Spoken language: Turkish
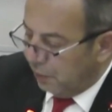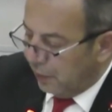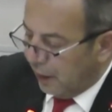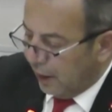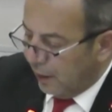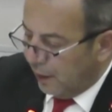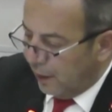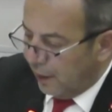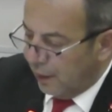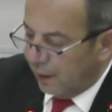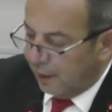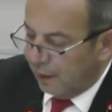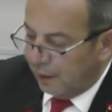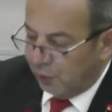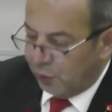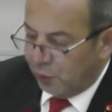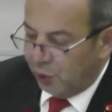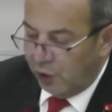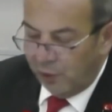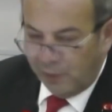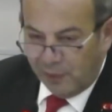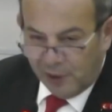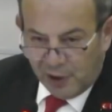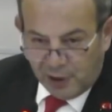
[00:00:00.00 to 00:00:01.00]
madde
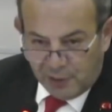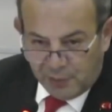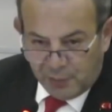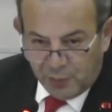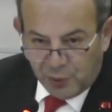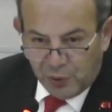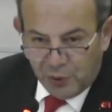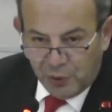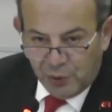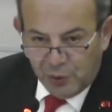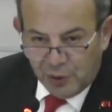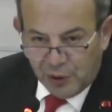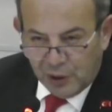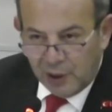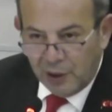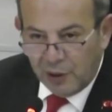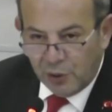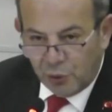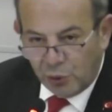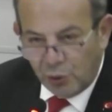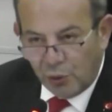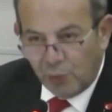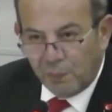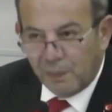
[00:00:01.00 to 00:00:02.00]
koymadık bugün
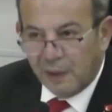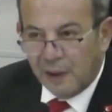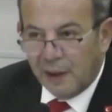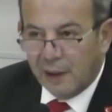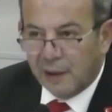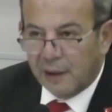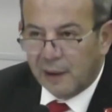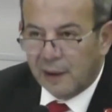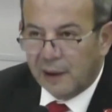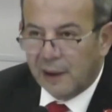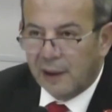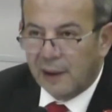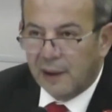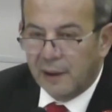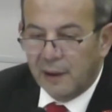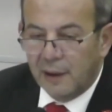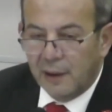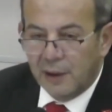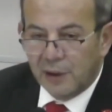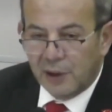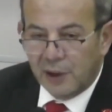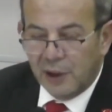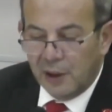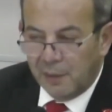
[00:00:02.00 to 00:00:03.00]
ikinci toplantıda
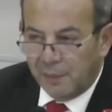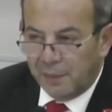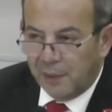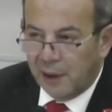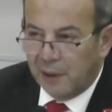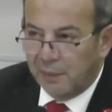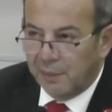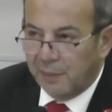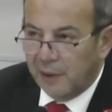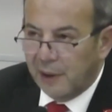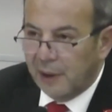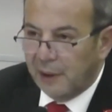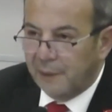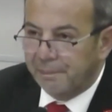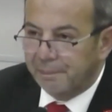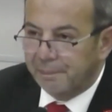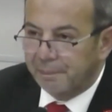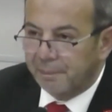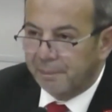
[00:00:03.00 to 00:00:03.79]
şey yapalım diye.